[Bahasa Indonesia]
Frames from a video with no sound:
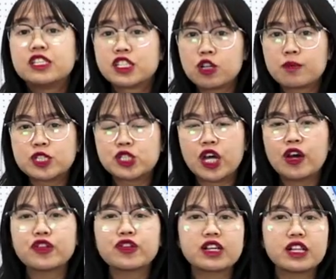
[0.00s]
Jangan lupa juga
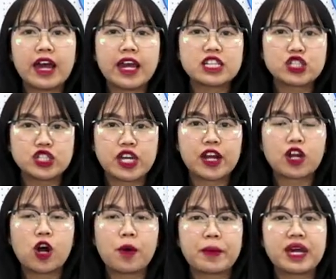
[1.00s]
untuk like, share,
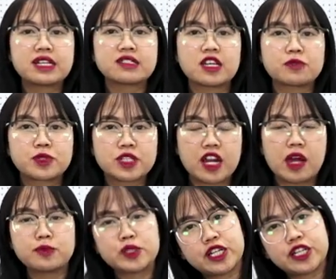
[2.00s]
comment,
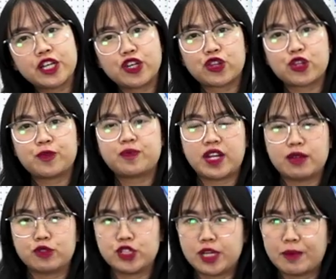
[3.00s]
subscribe channel Youtube
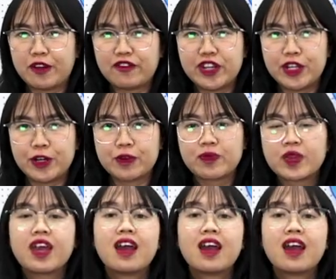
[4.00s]
Tribun Jabar Video.